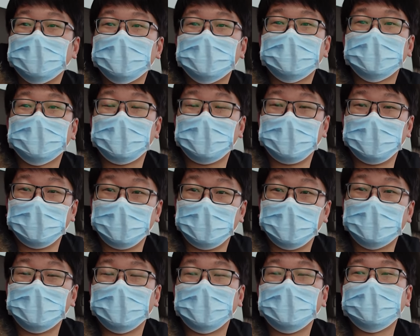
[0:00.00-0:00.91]
这是
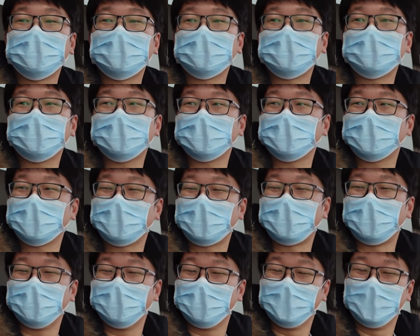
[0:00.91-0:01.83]
我刚
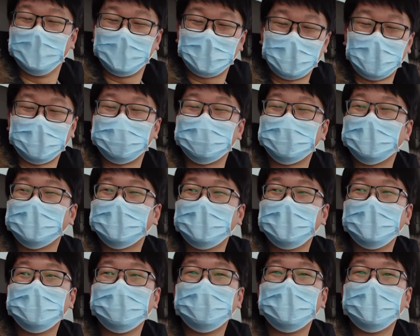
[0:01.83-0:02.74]
考考虑的
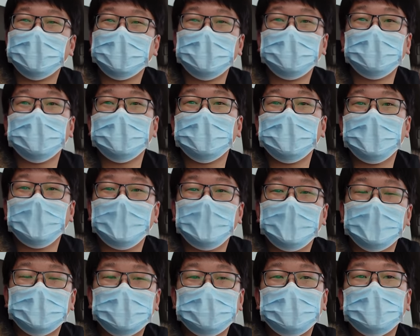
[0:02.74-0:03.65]
第一位，因为
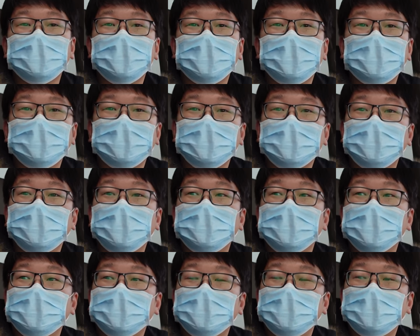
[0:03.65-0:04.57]
基本上这辆车是我
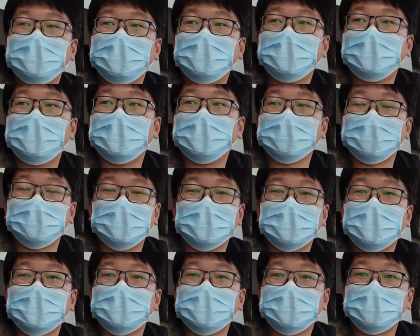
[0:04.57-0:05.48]
们周末全
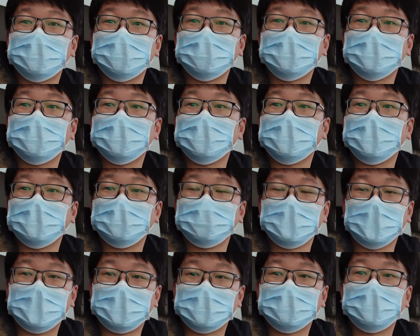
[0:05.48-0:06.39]
家一起出去
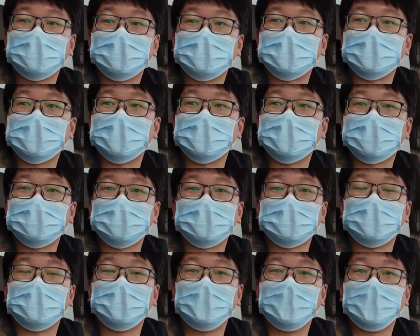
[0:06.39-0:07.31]
坐的车，就
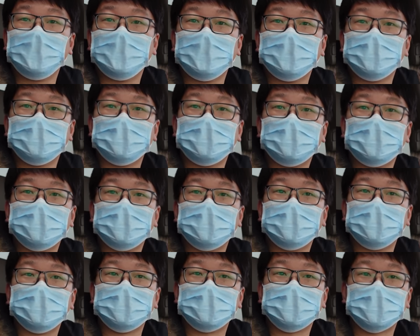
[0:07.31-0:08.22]
是
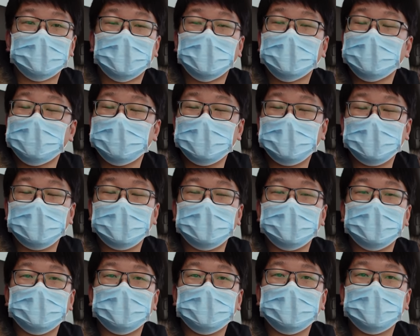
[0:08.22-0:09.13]
我其他都可
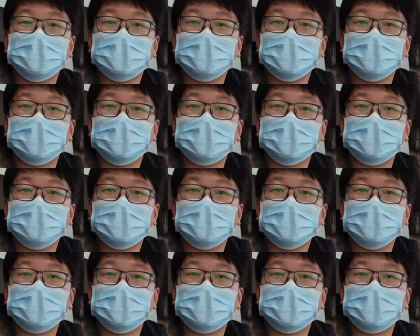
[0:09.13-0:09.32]
以